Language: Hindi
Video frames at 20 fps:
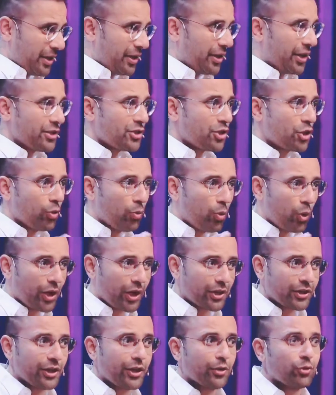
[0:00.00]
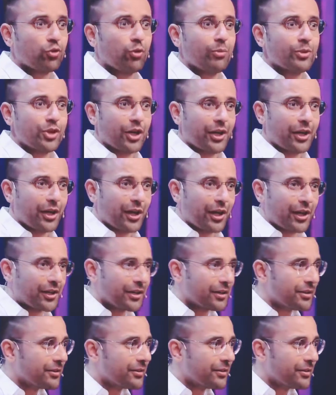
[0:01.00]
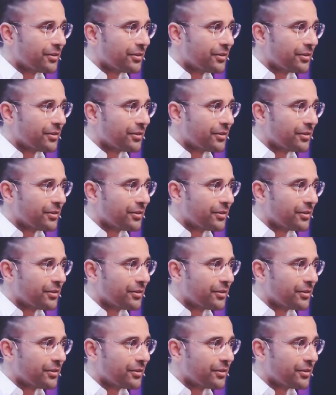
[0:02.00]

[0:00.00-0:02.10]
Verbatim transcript: एक रेस्क्यू बोट आती है उसको बचाने के लिए